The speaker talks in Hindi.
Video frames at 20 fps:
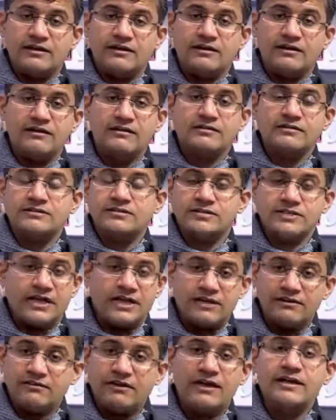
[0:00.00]

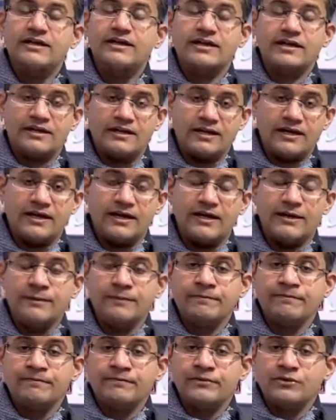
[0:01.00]
जाने वाले नहीं हैं
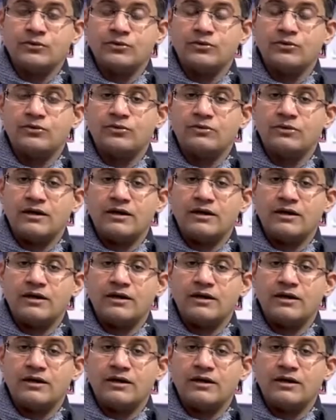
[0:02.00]
तो